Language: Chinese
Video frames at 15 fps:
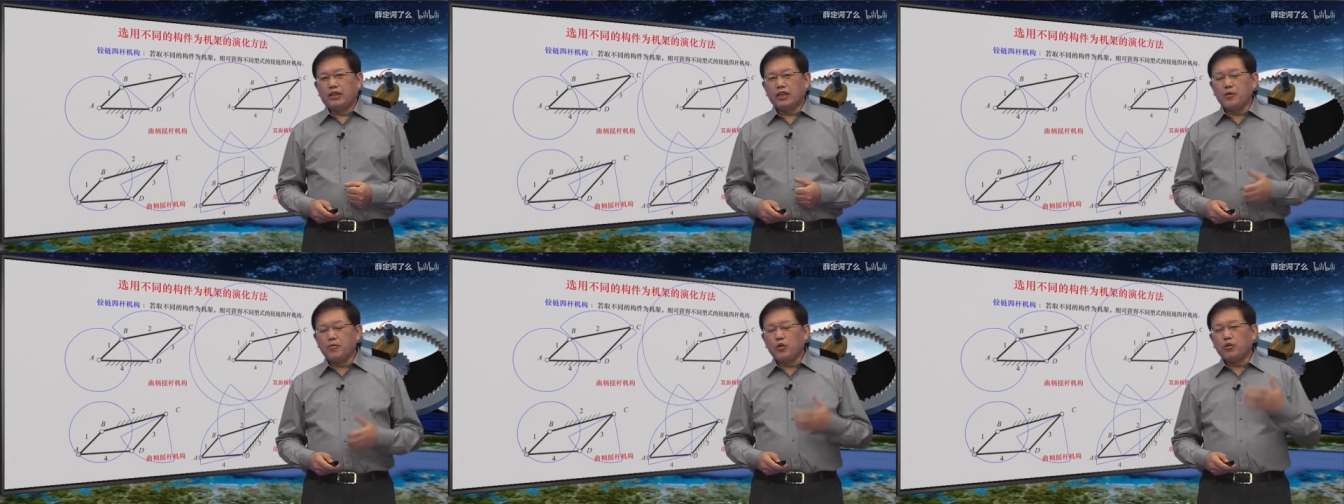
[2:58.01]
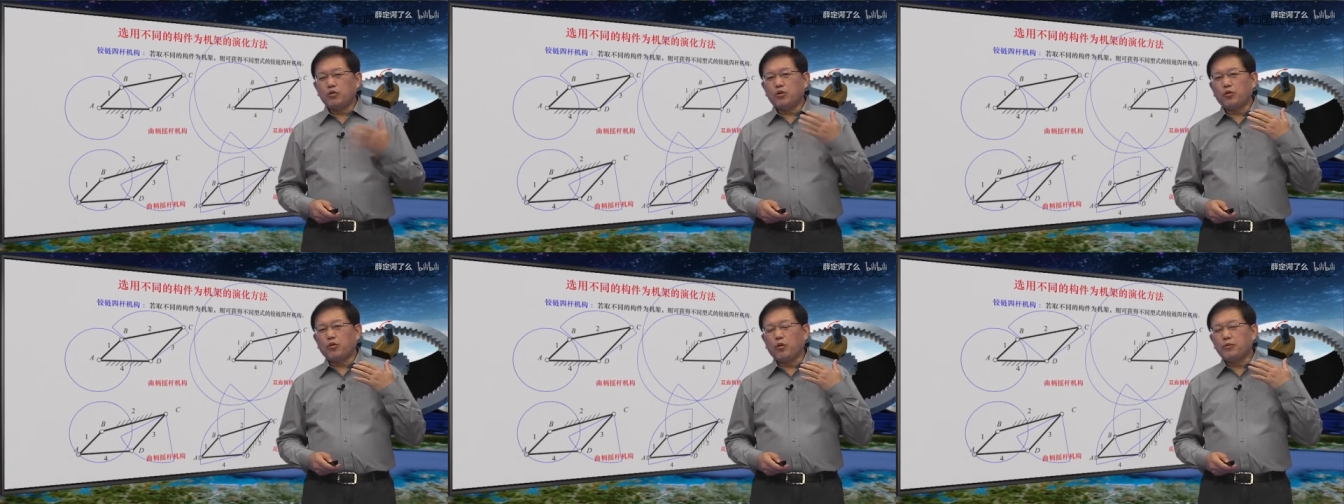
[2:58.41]
那么我
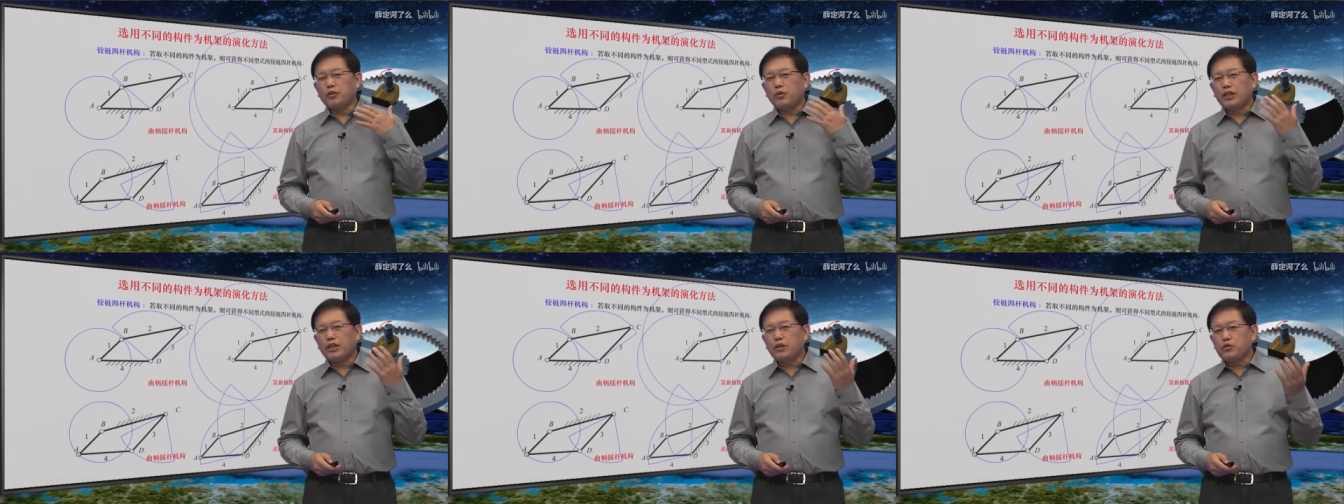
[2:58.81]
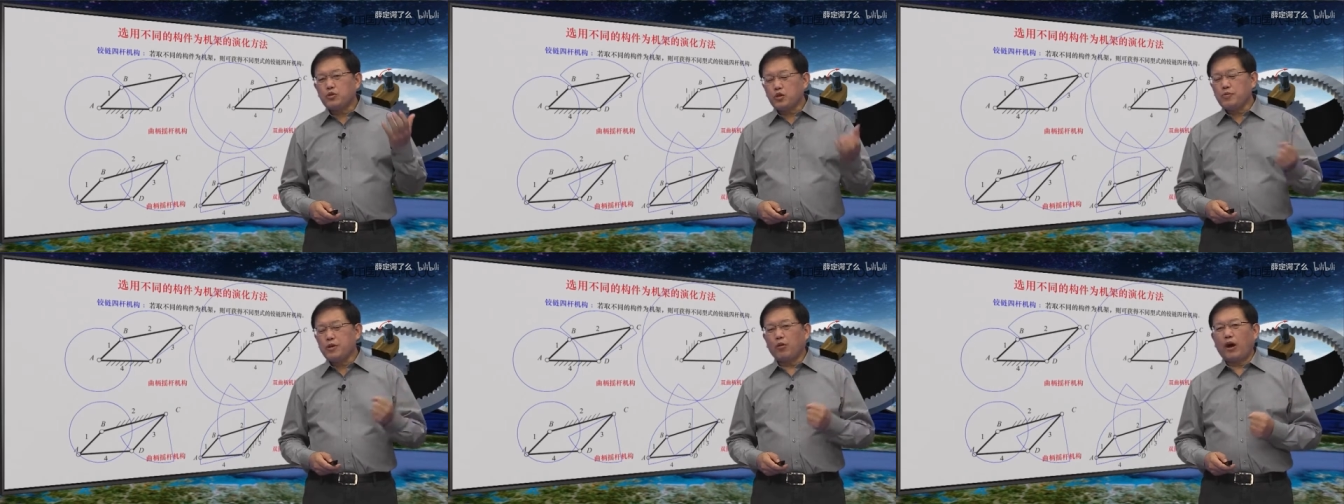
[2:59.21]
说，我们对一个
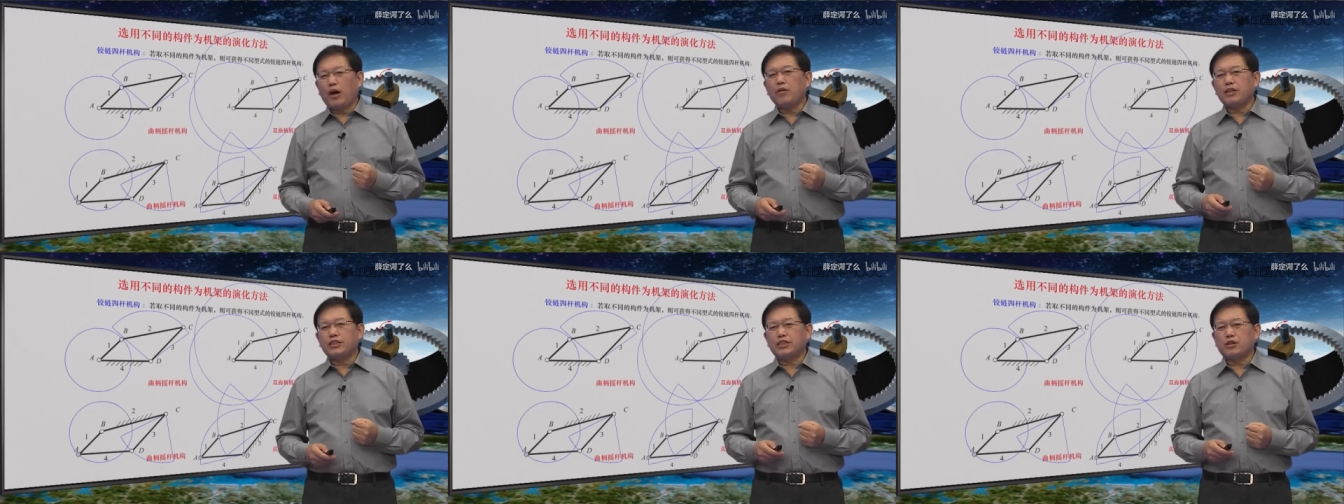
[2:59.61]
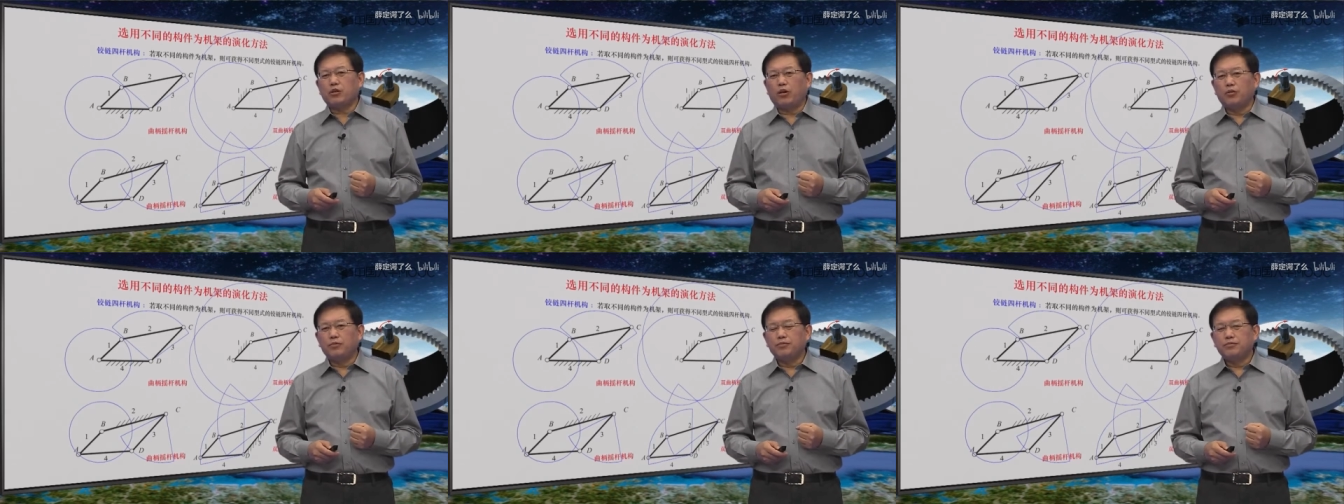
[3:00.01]
曲柄滑块机
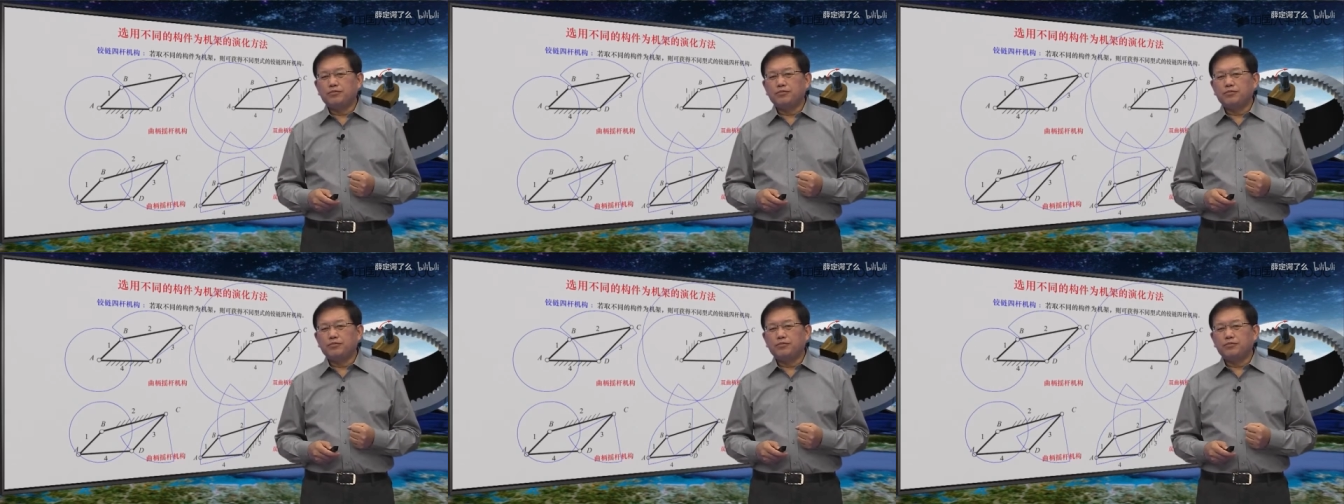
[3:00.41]
构，